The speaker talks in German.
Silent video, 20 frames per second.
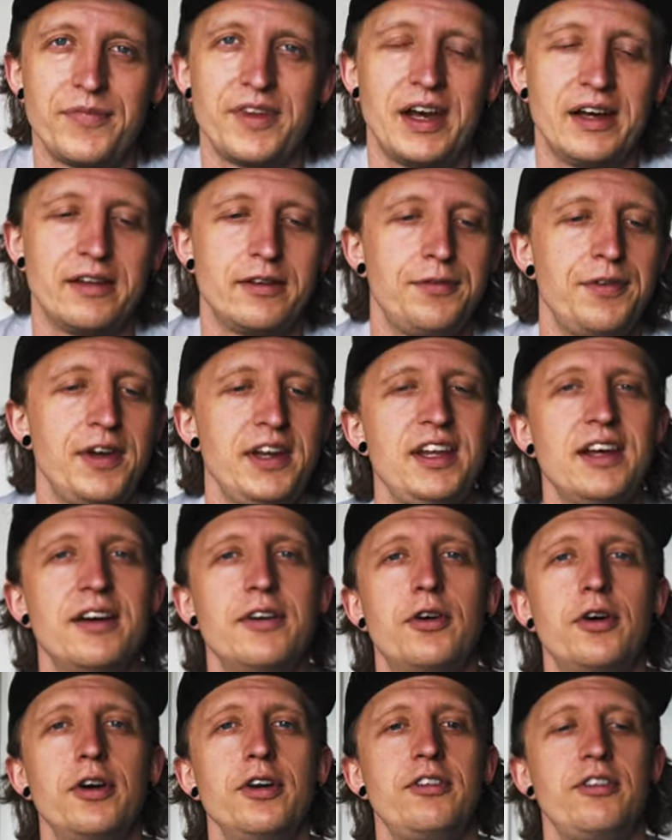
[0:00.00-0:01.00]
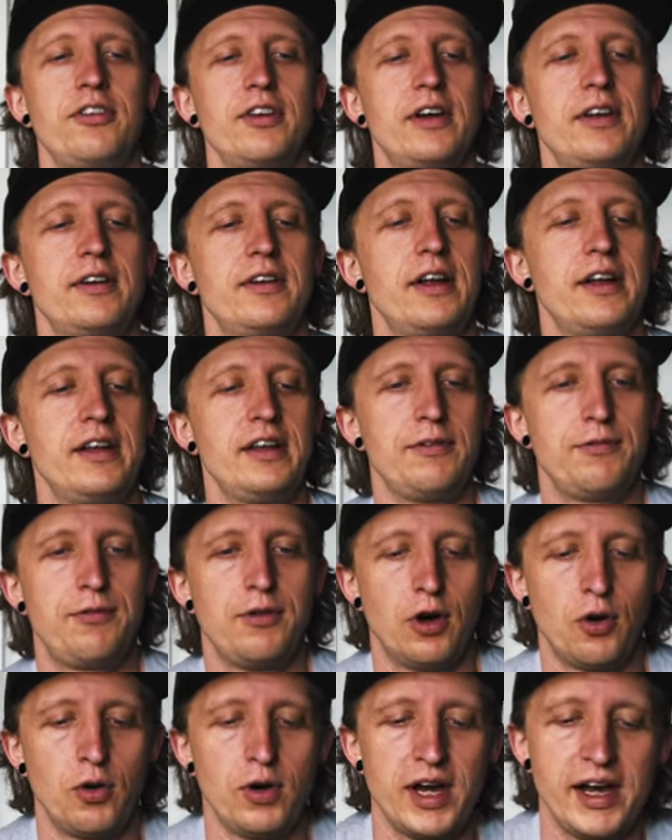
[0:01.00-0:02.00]
Also wenn ihr euch an die
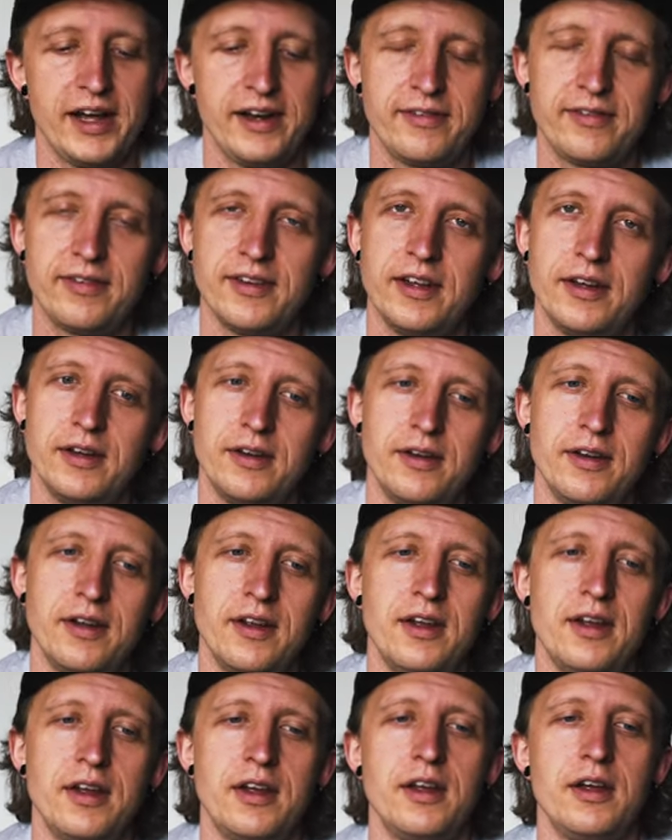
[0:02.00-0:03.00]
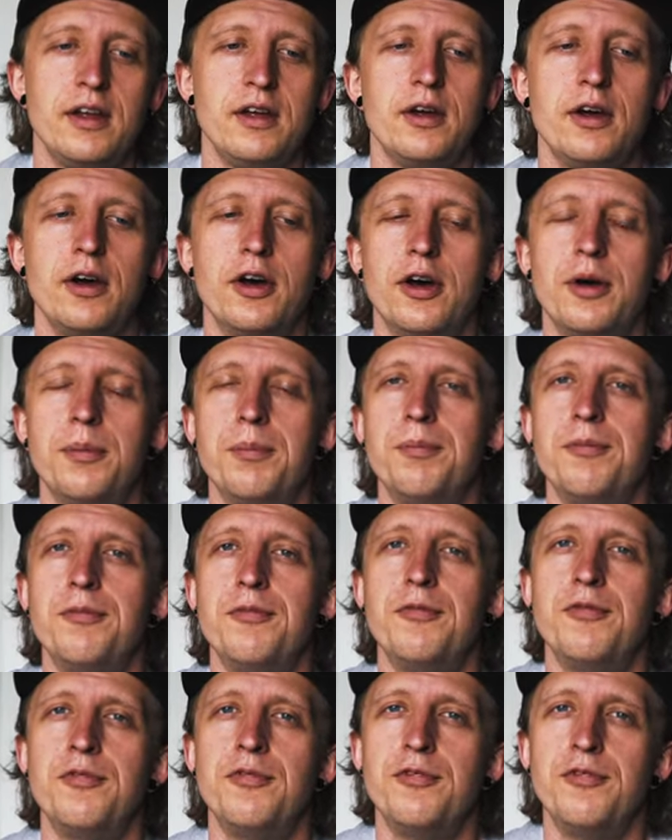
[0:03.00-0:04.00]
Flowlines in ähm,
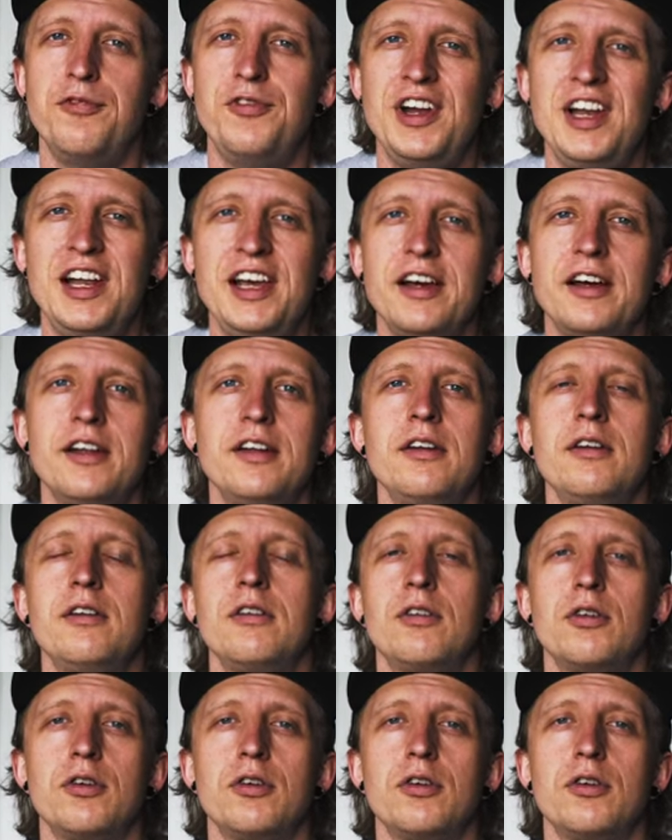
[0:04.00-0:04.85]
Willingen